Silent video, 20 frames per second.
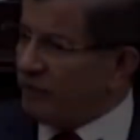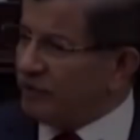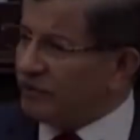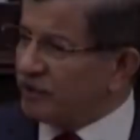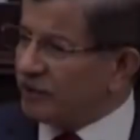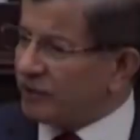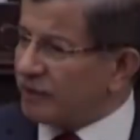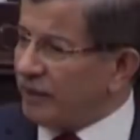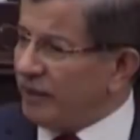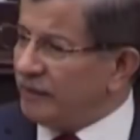
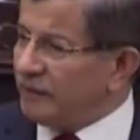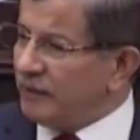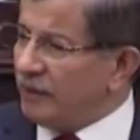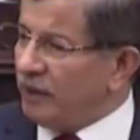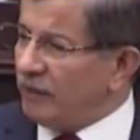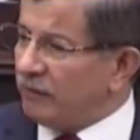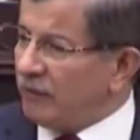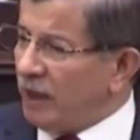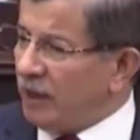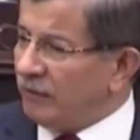hiçbirimizi
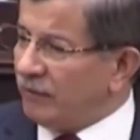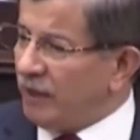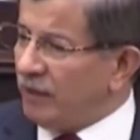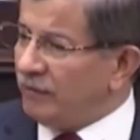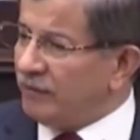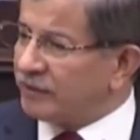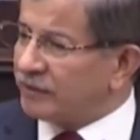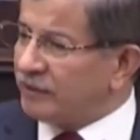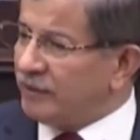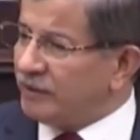kendi heva
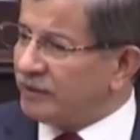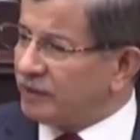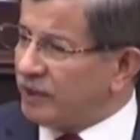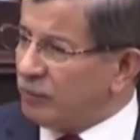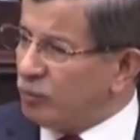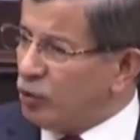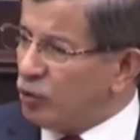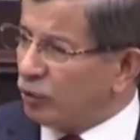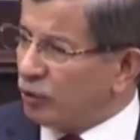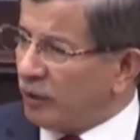ve
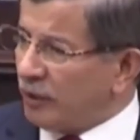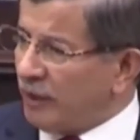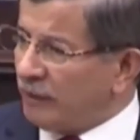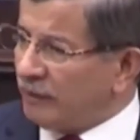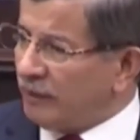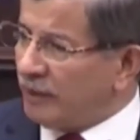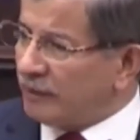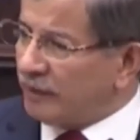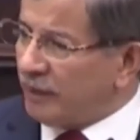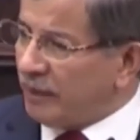hevesine zebun
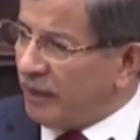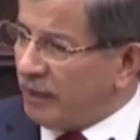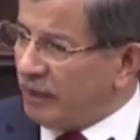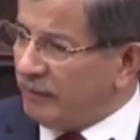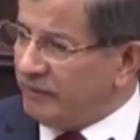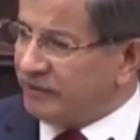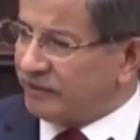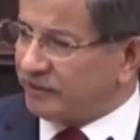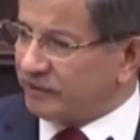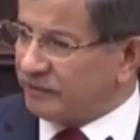olanlardan
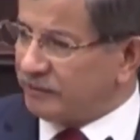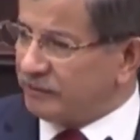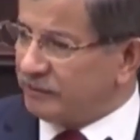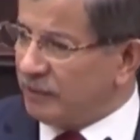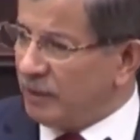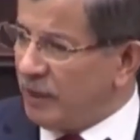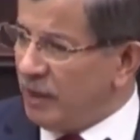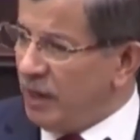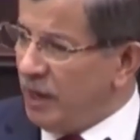eylemesin.